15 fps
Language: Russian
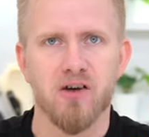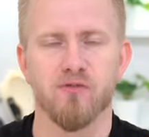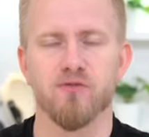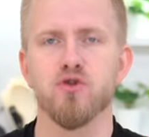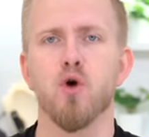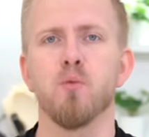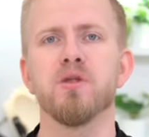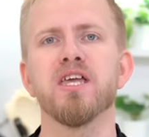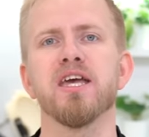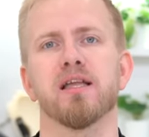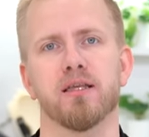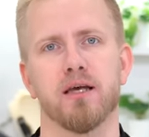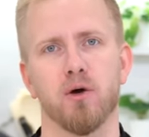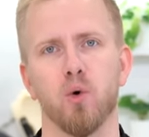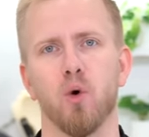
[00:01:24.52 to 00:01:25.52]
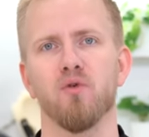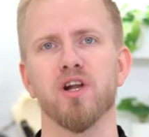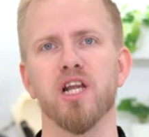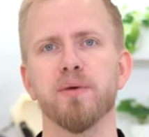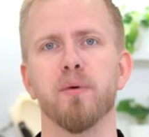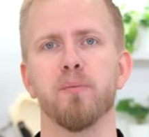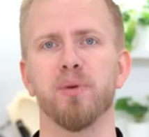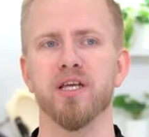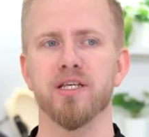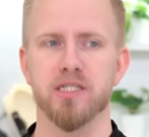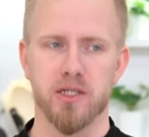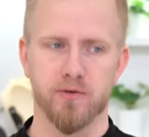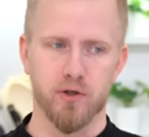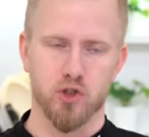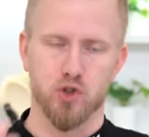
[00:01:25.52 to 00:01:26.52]
в нем нет какого-либо
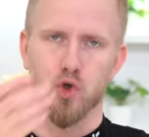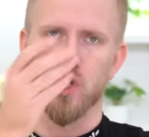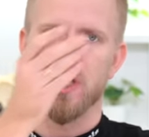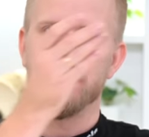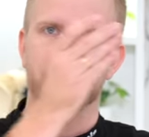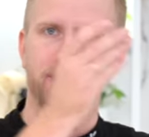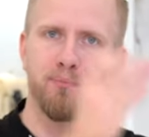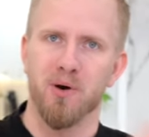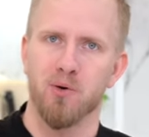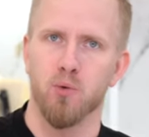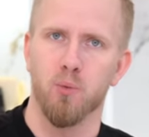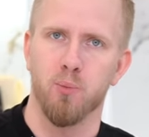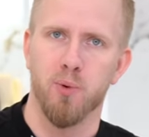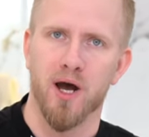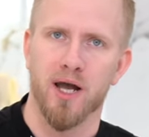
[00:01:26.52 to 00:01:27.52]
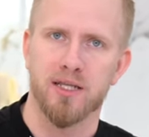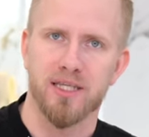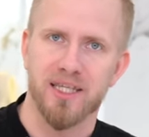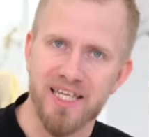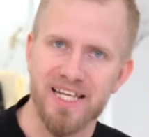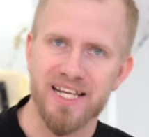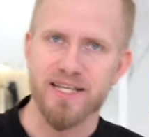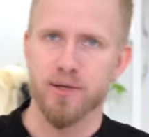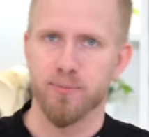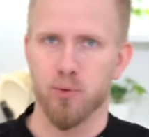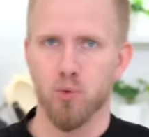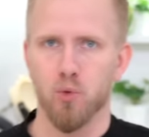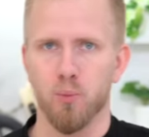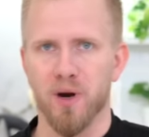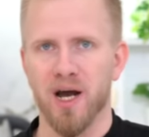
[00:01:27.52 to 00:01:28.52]
призыва что-либо покупать или не
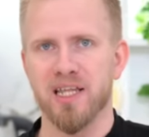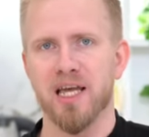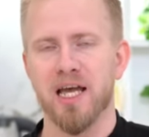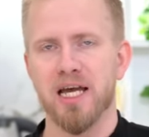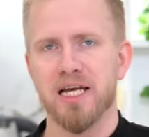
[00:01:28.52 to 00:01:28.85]
покупать.